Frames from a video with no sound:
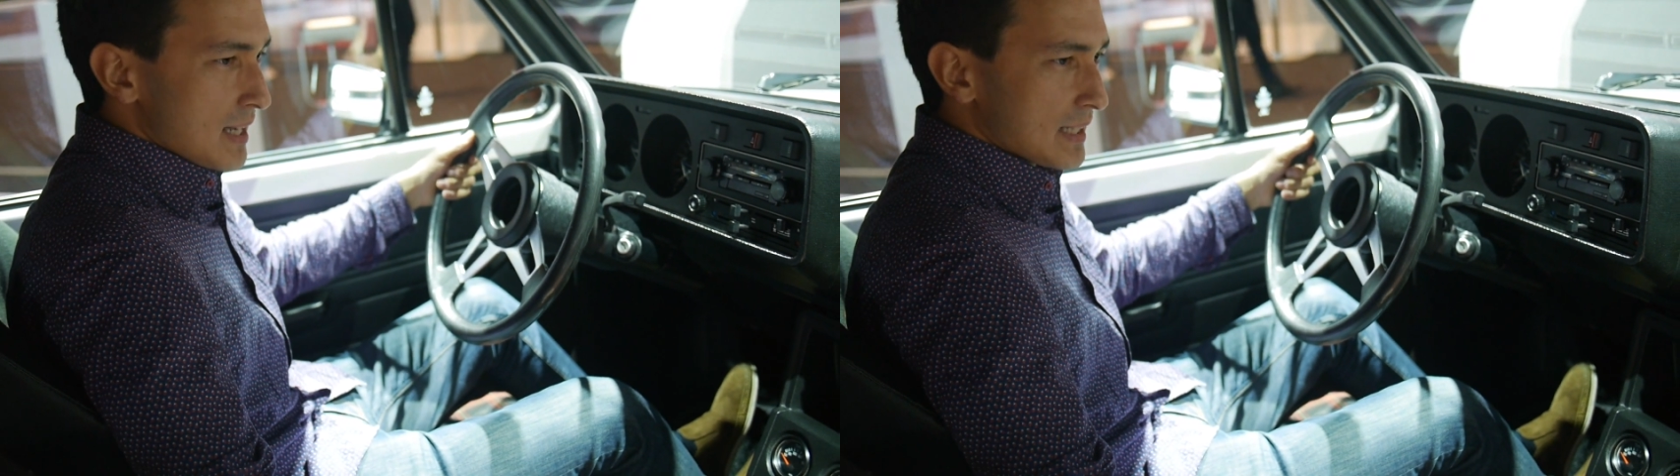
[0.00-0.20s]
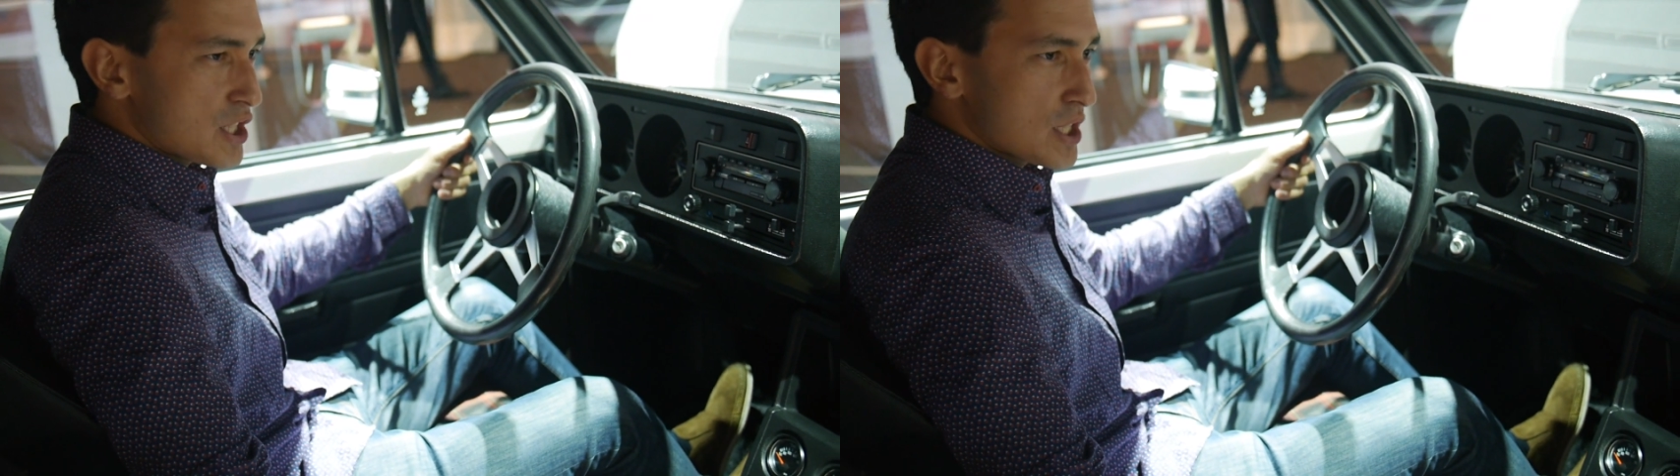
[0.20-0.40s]

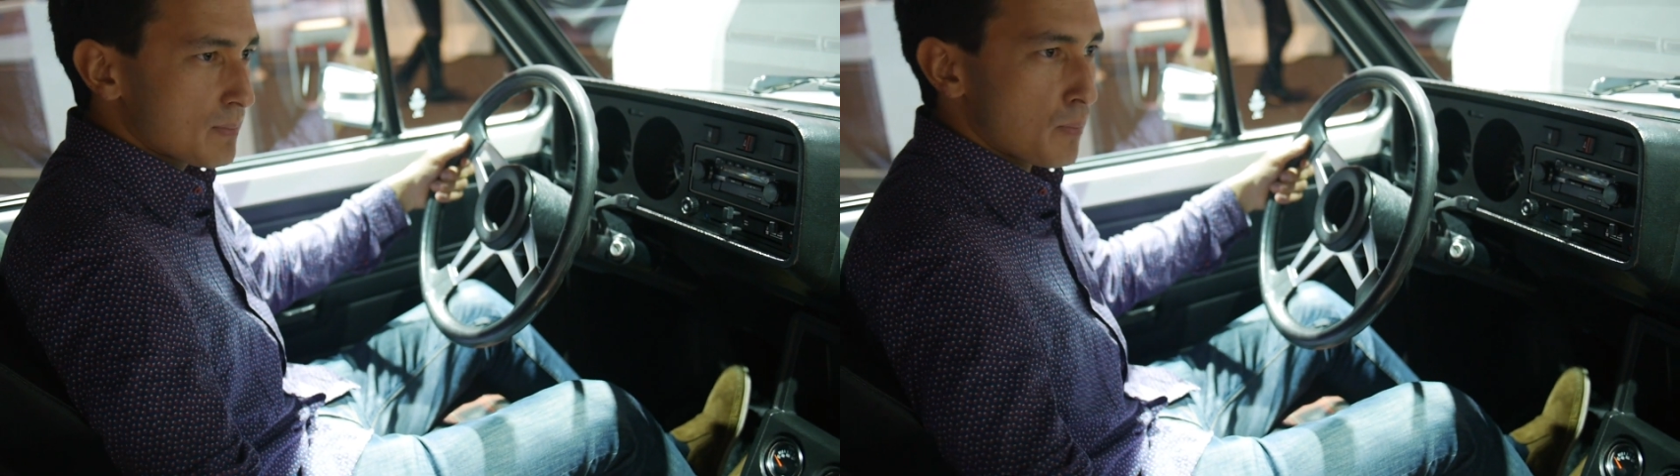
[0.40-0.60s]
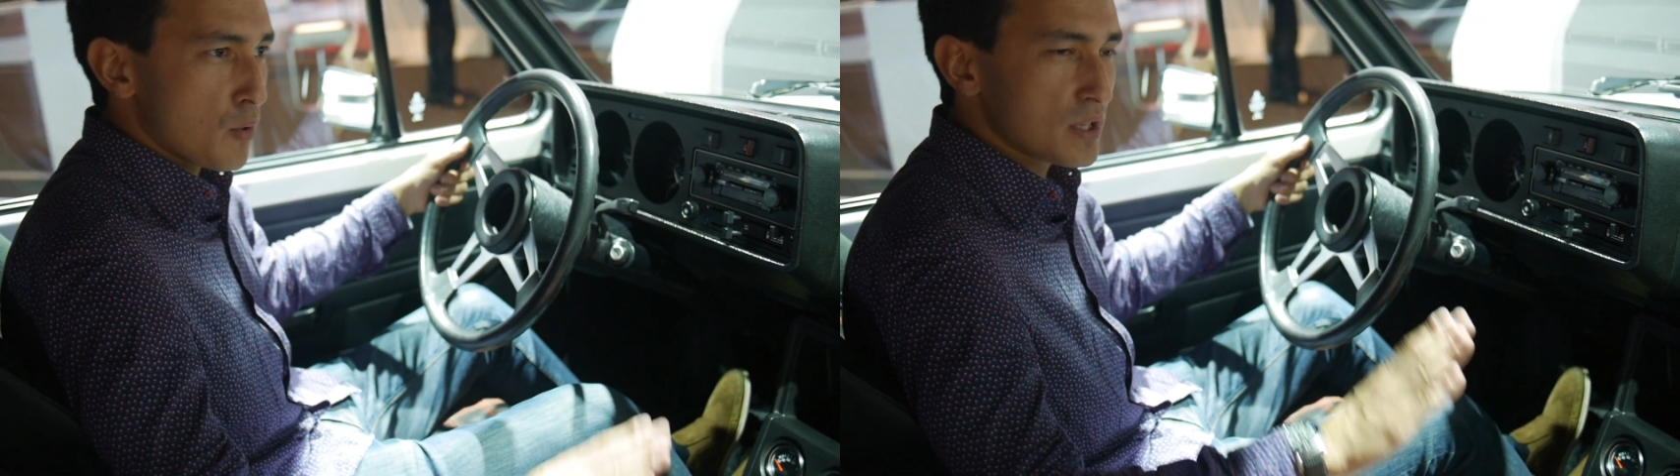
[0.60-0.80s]
Значит,
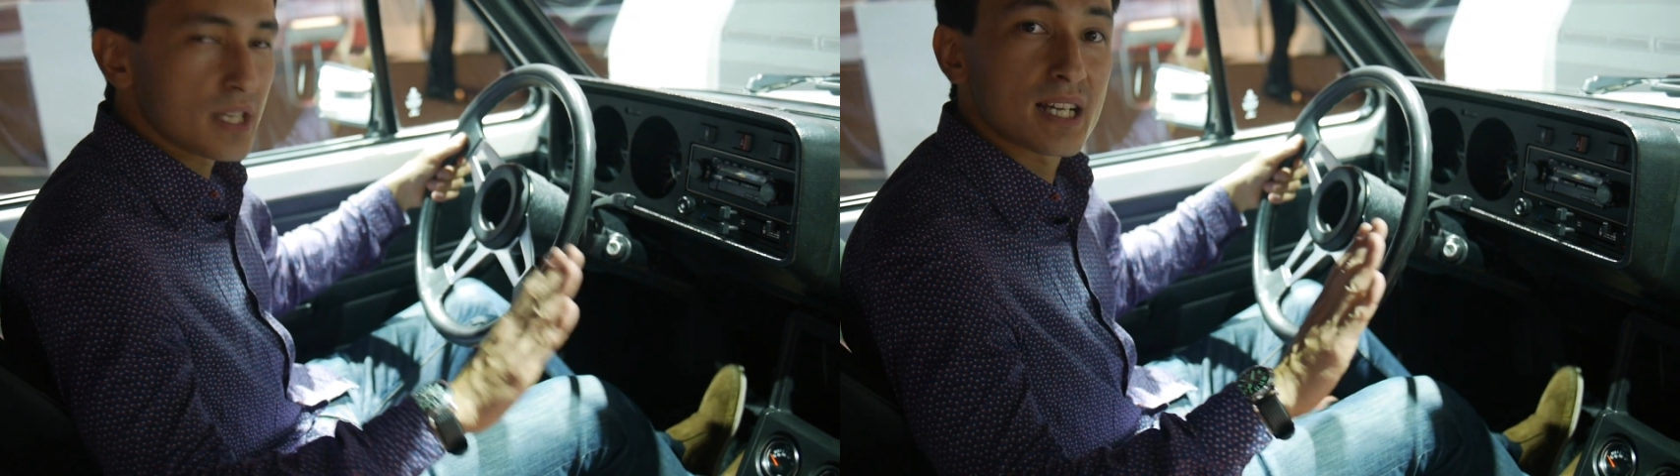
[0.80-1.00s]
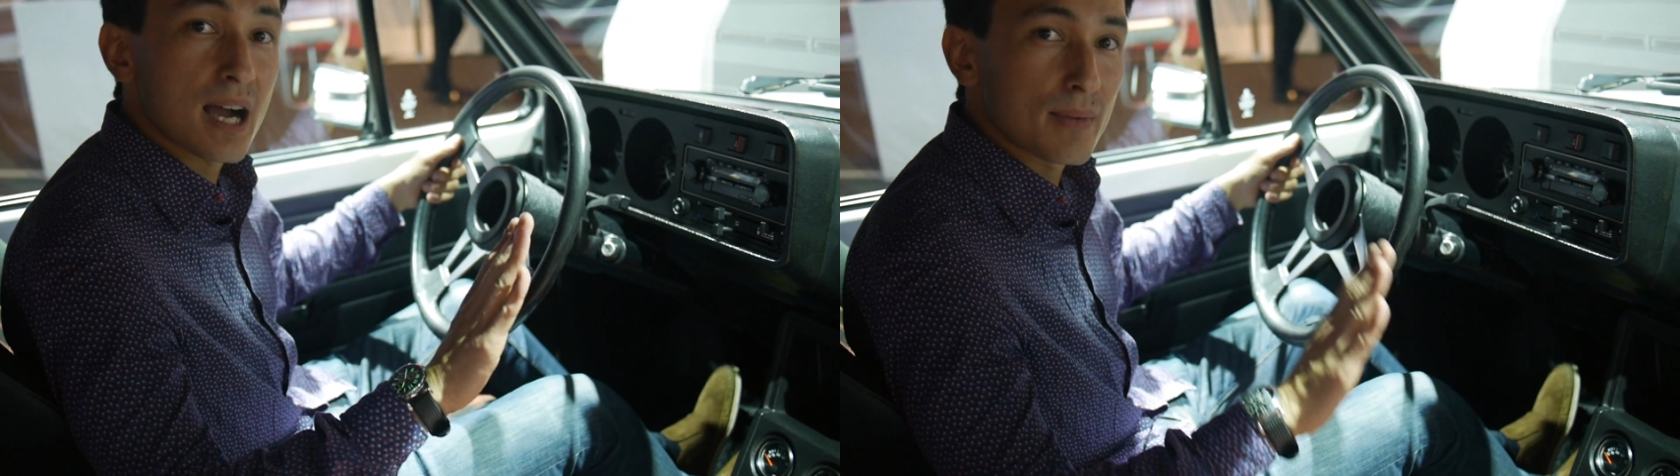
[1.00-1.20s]
по
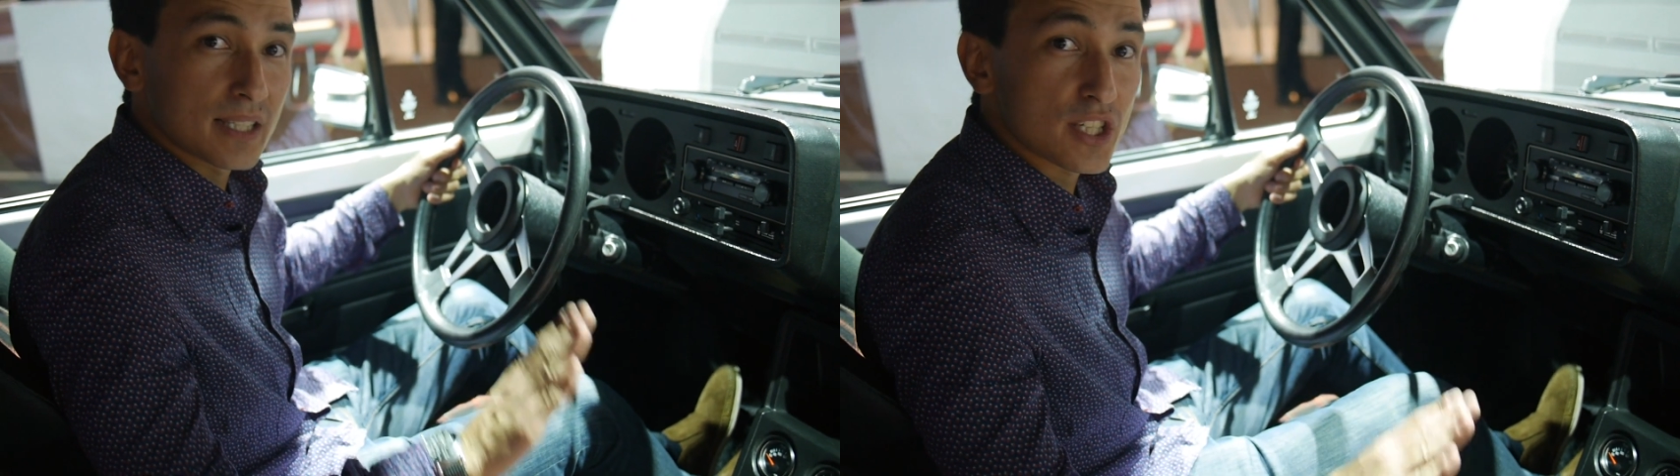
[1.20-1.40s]
деньгам она